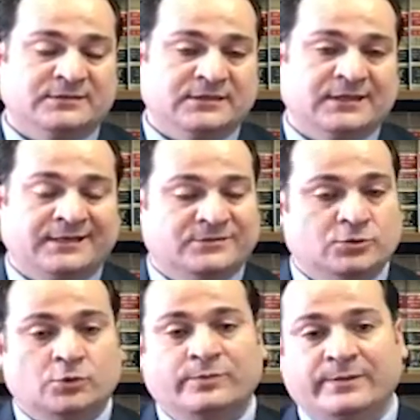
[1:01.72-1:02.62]
da
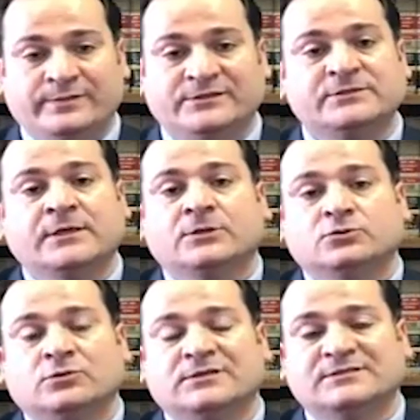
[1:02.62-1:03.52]
garantisi olmayabilir.
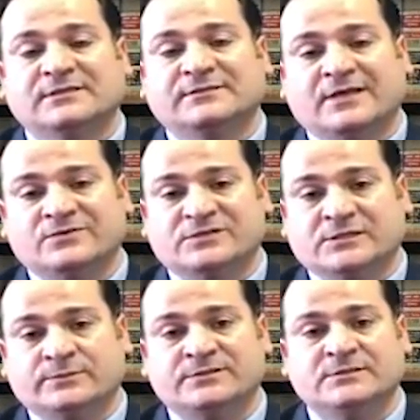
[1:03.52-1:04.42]
Dolayısıyla
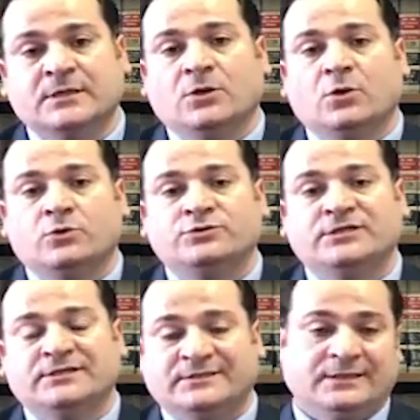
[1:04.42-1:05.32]
tavsiyemiz
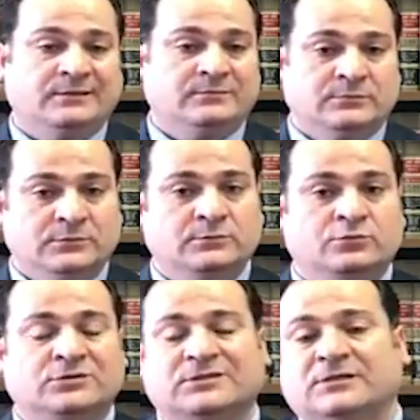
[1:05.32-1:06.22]
öncelikle bu
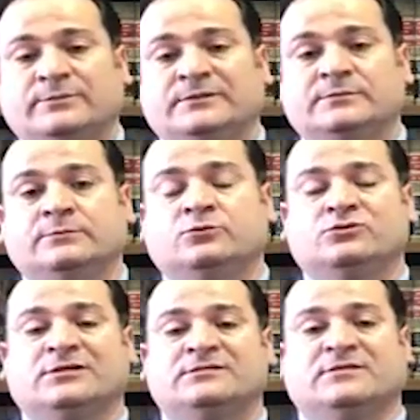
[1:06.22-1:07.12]
kadar bir
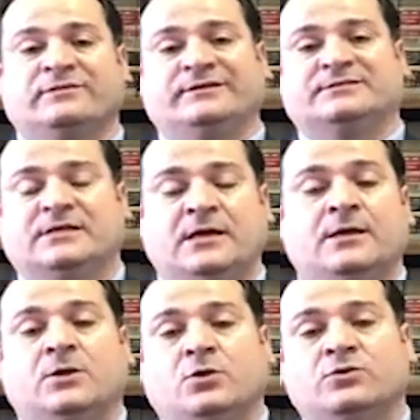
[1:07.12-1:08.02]
bütçeniz de varsa
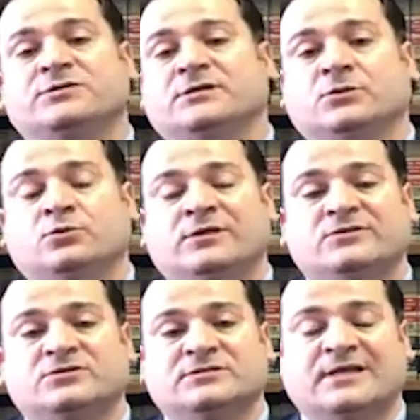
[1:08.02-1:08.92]
öncelikle ülke
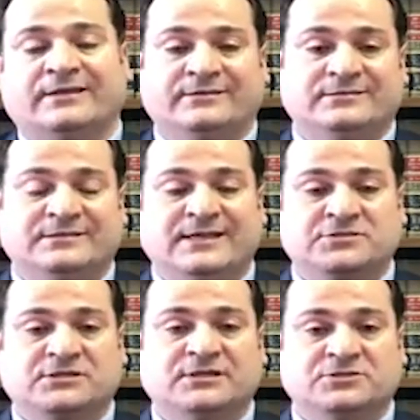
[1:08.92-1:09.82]
dışı seyahatinizi
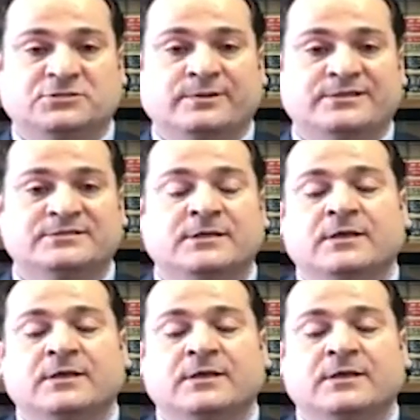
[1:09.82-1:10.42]
gerçekleştirmeniz